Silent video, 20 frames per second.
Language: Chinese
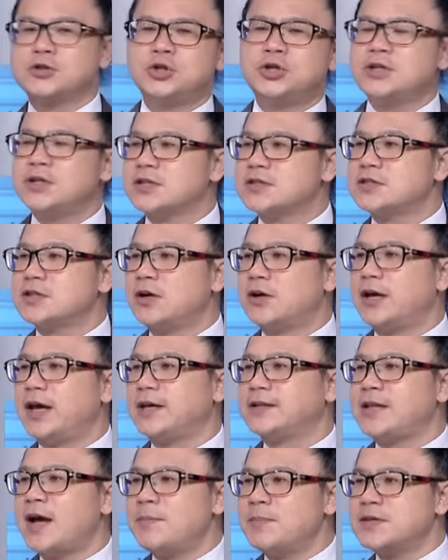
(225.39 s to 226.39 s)
去的时候，哎，
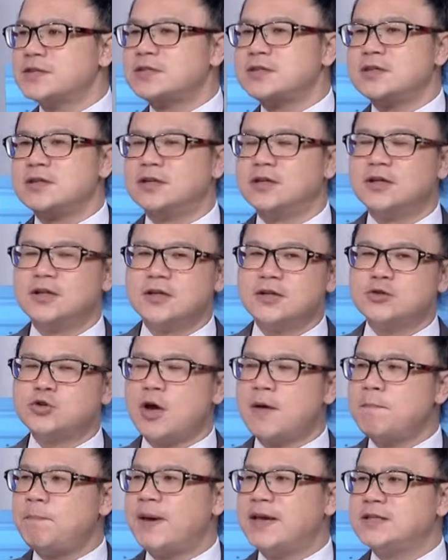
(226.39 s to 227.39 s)
他们是
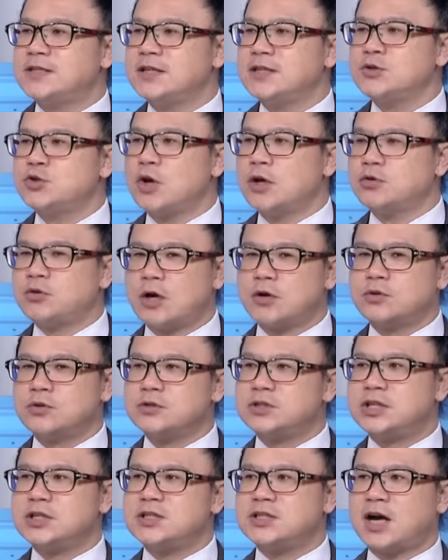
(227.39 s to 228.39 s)
穿背心、穿短裤、
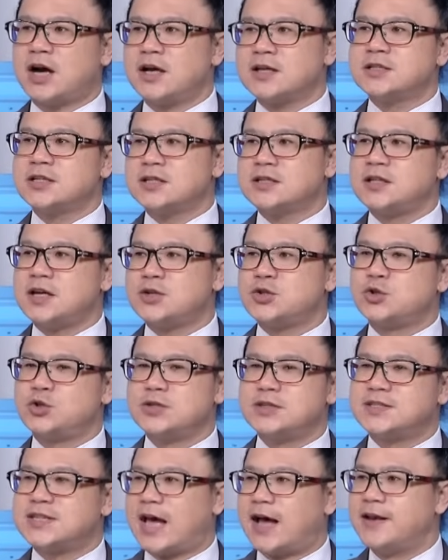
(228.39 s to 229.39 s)
骑脚踏车在
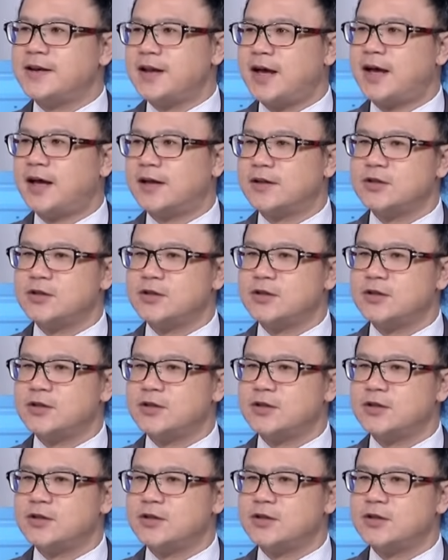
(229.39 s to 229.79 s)
巡查呐，